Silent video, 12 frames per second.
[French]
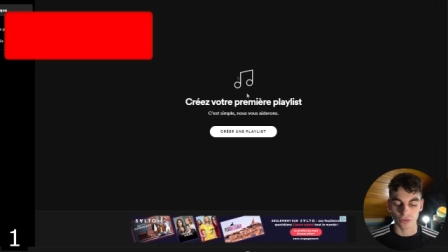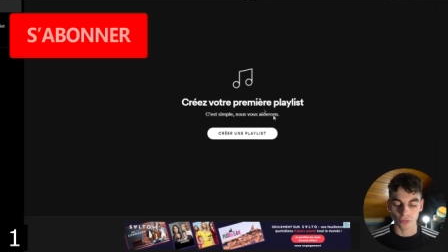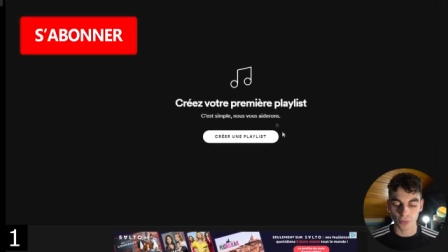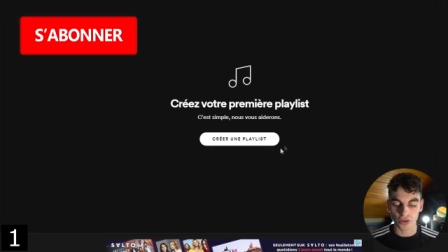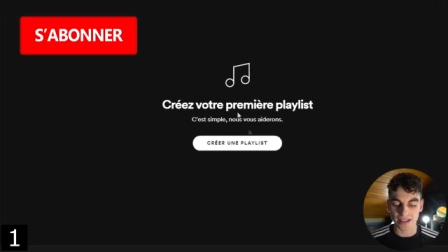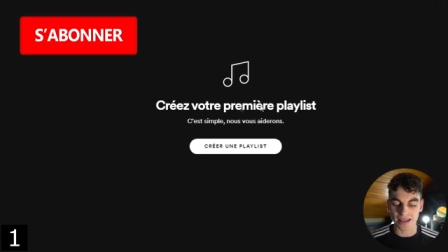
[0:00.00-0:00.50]

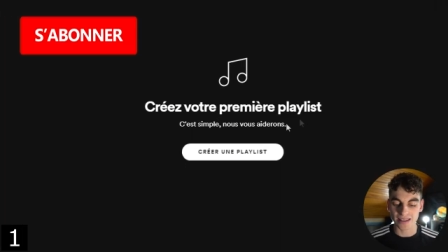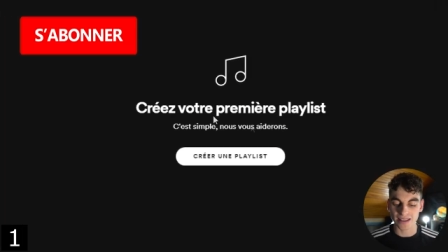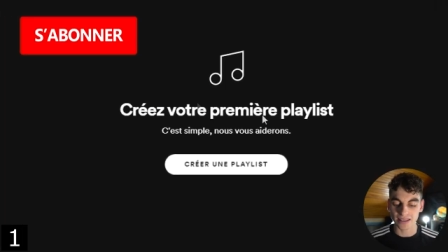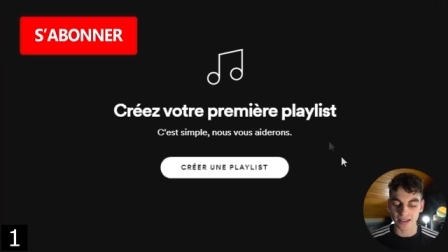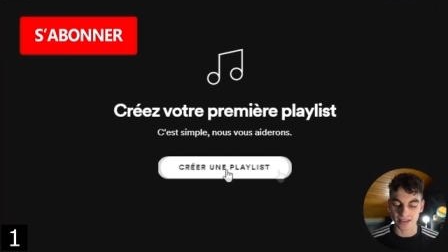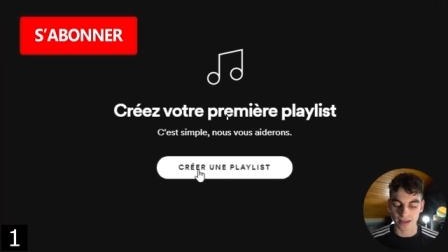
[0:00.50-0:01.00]
Donc pour ça,
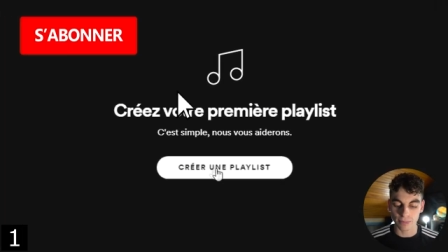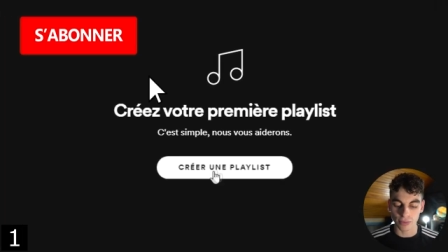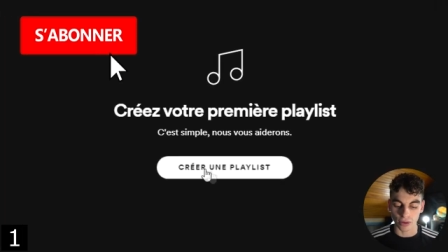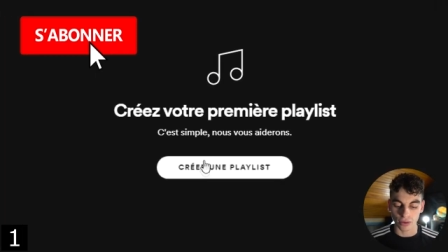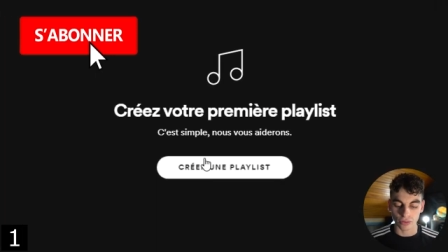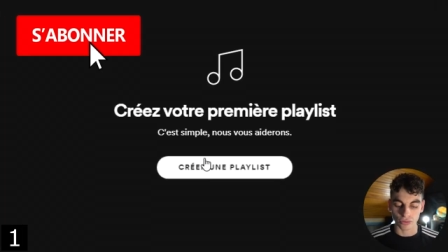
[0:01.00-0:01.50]
c'est très
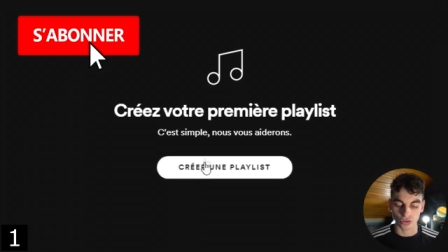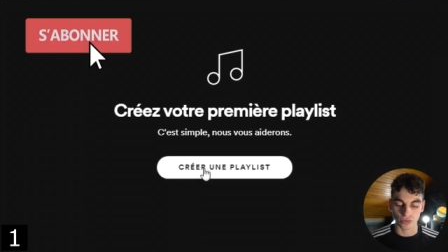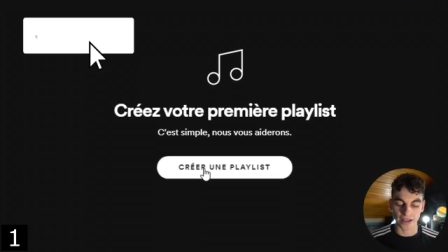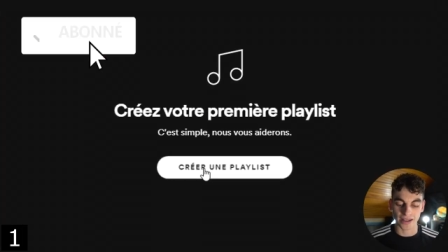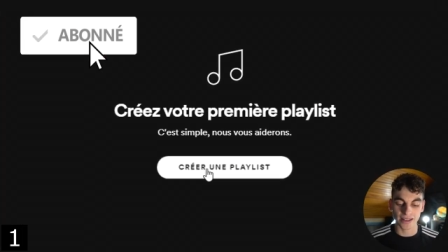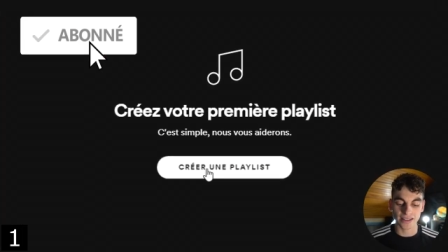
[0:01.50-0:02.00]
simple. Donc tu
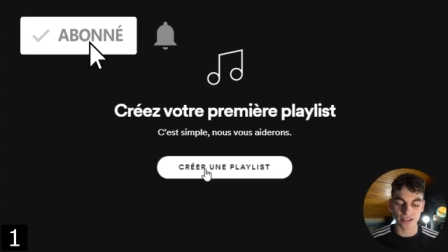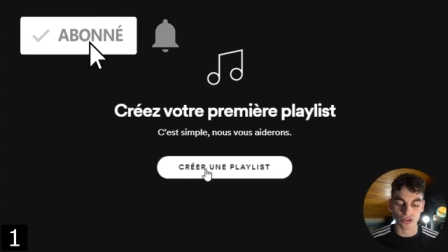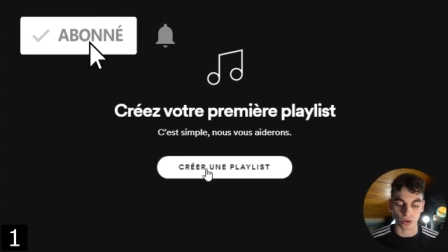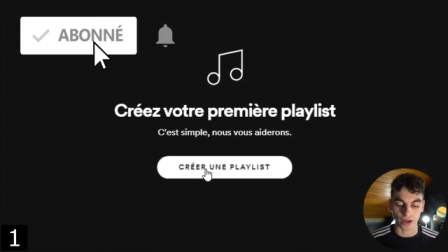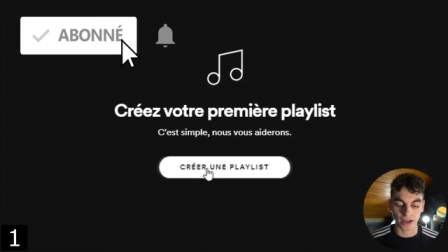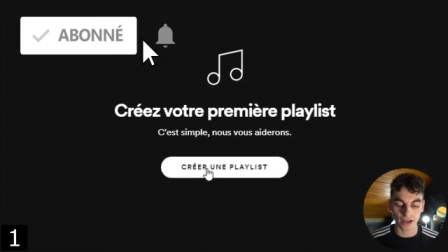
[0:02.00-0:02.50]
vas cliquer
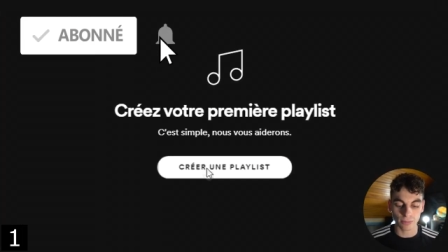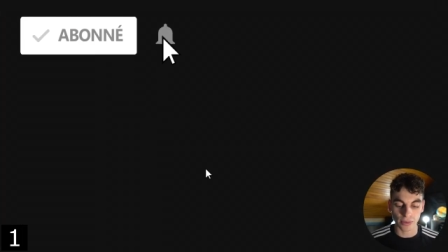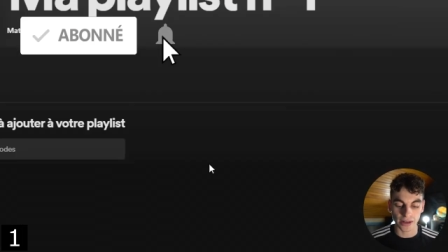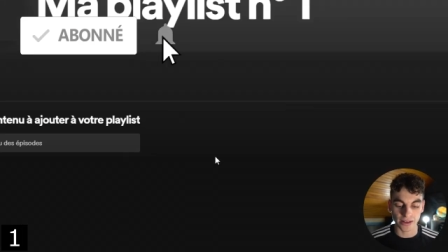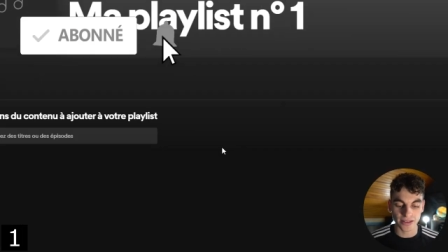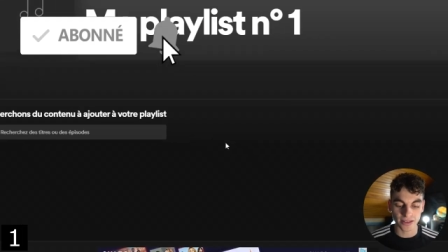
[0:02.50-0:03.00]
sur créer une
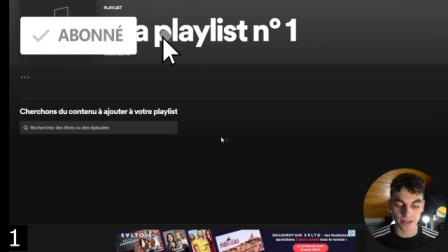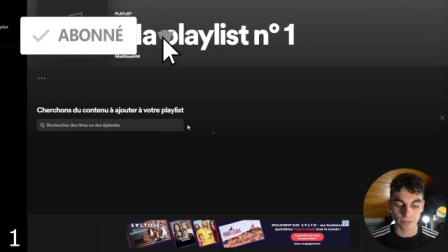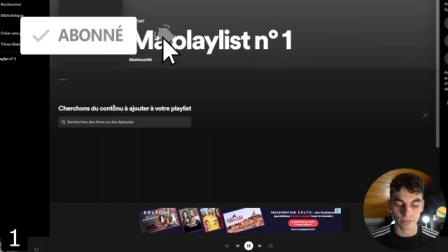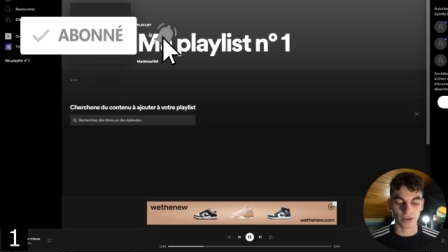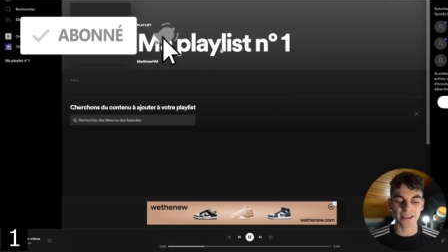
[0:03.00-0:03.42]
playlist.